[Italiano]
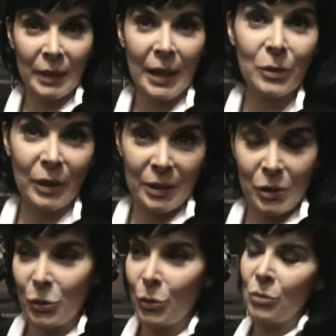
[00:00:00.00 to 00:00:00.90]
è un teatro
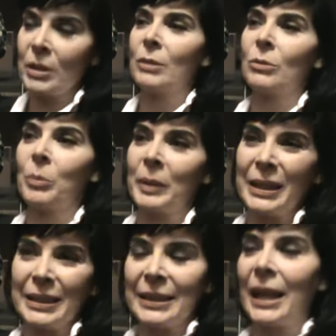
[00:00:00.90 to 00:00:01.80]
canzone, è
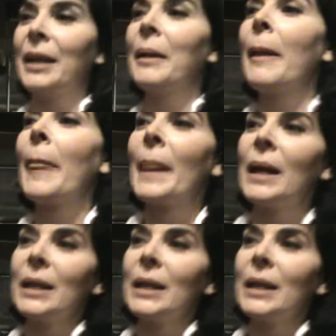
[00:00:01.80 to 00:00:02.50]
un'operetta